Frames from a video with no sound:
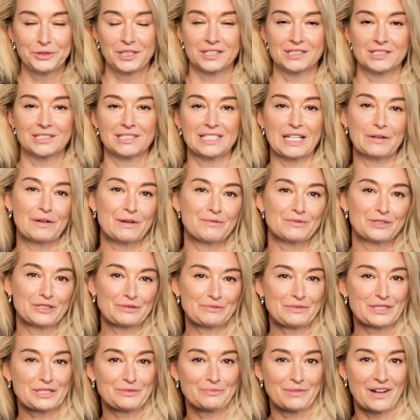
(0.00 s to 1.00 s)
kiedy zdałam
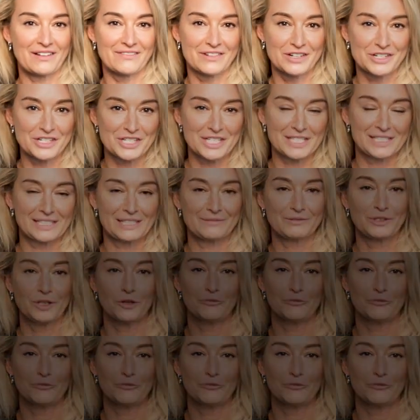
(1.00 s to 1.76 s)
sobie sprawę, że jestem